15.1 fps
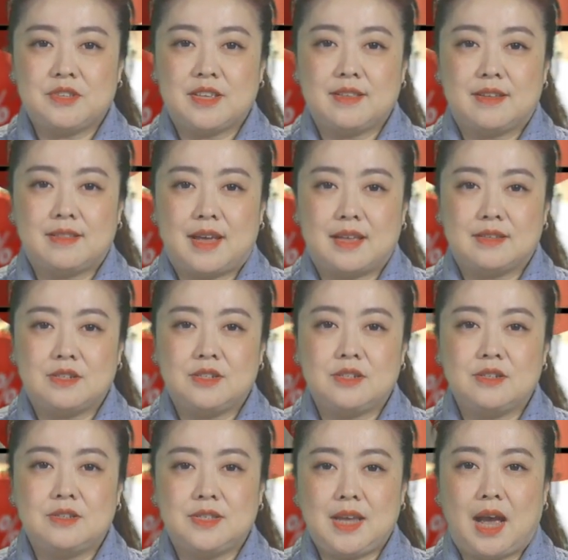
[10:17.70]
的男
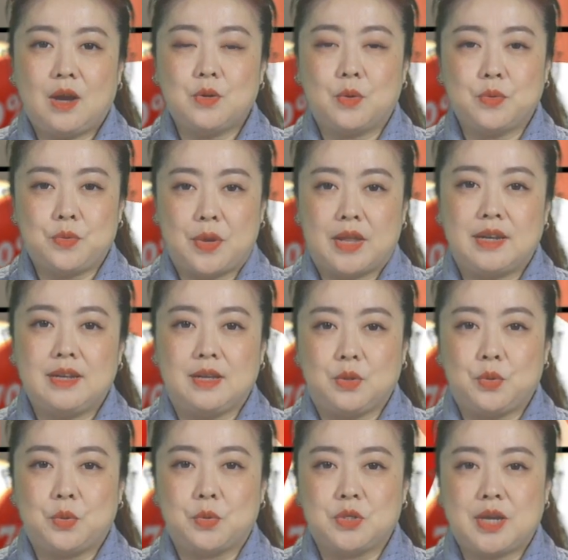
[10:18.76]
士加绒圆领
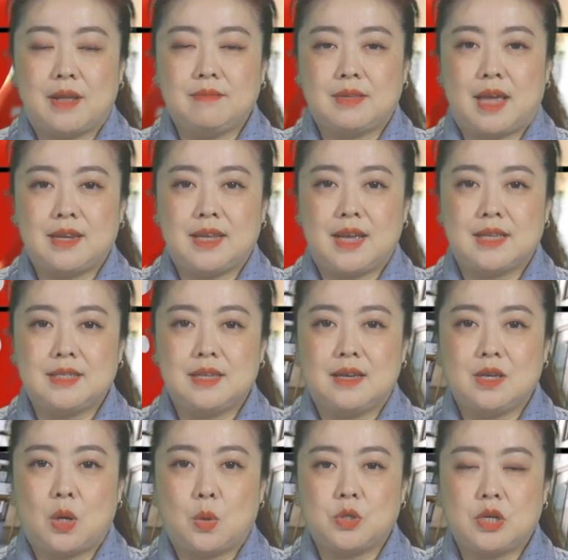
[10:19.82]
运动衫，它的颜色
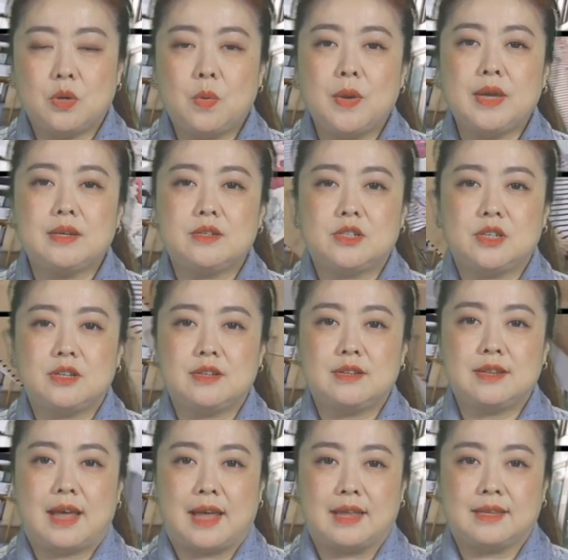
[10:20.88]
有深灰、
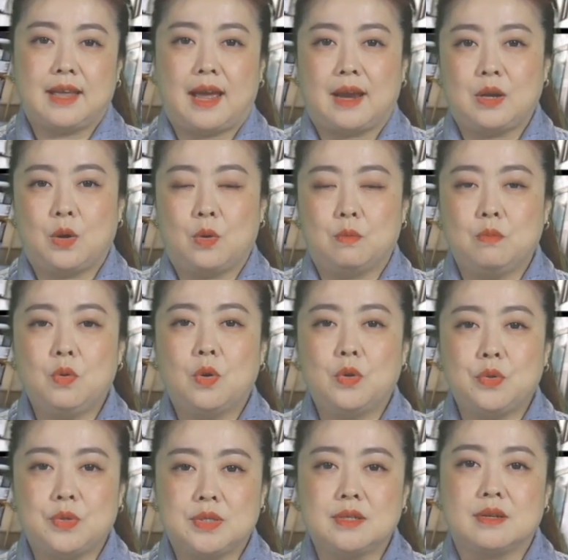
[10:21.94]
深蓝，还有墨
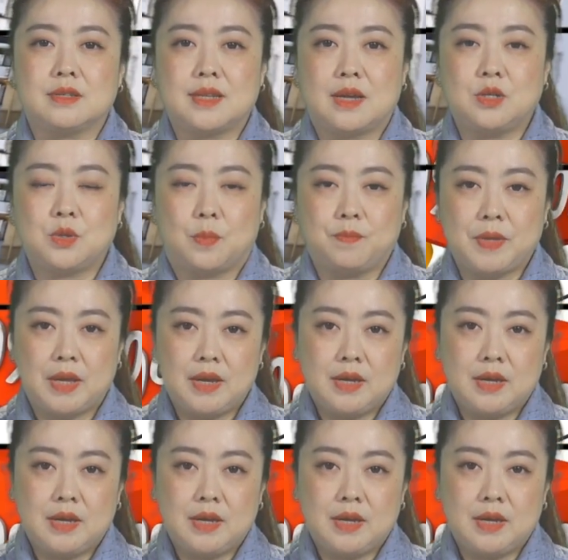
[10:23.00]
绿色三种。